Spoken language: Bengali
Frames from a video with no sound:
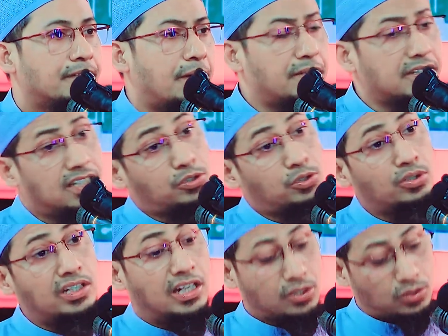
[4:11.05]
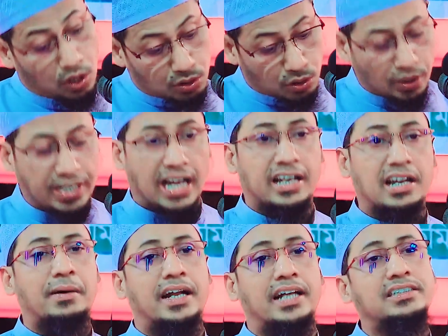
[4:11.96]
আমাদের শরীরের গঠনই
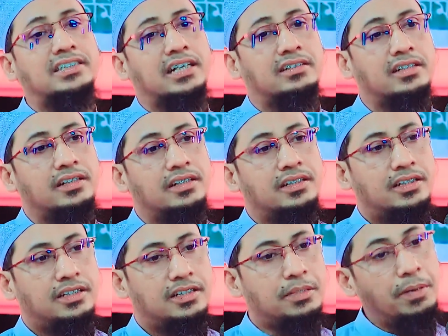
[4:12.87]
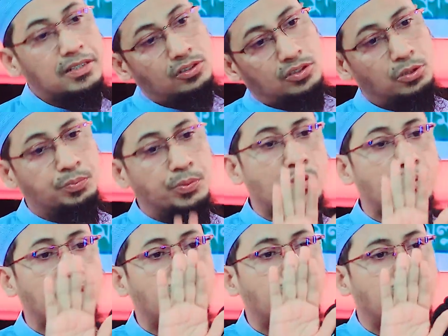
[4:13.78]
আল্লাহ বানাইছেন ইবাদতের
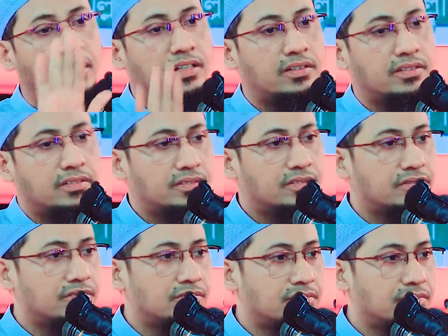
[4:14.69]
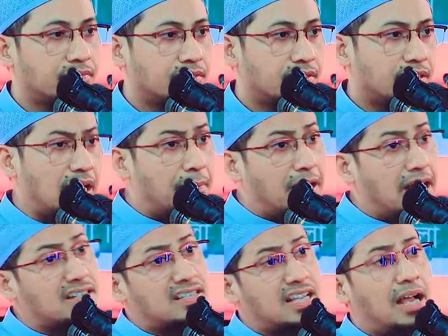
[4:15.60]
উপযোগী করে
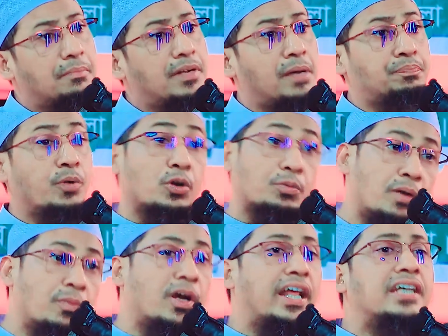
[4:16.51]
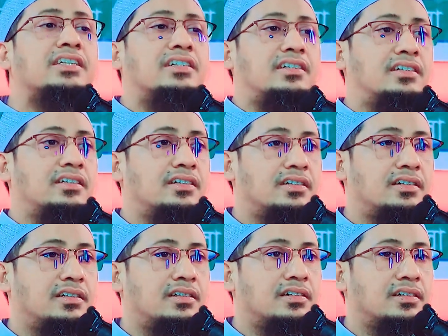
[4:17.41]
নামাজ আমরা পড়ব বলেই
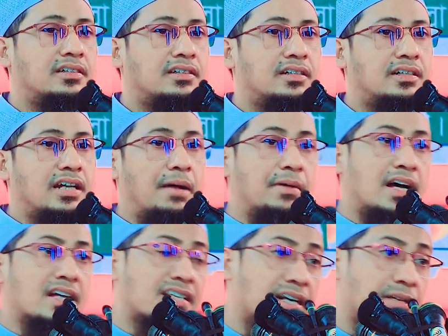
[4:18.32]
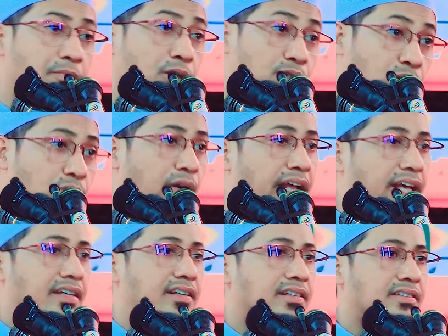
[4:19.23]
নামাজের মতো করে
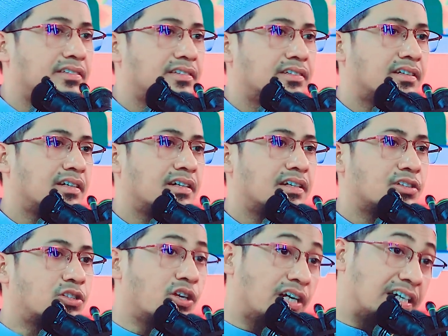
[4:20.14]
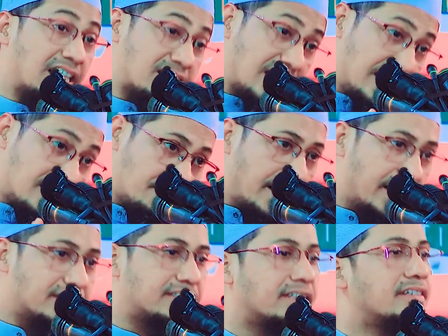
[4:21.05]
শরীরটার সাইজ
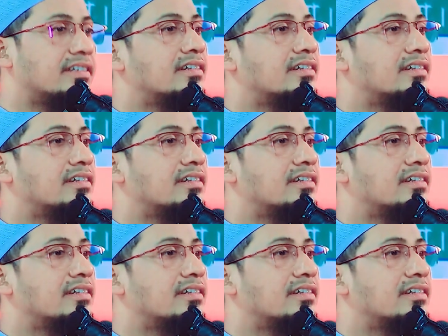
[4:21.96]
বানাইছে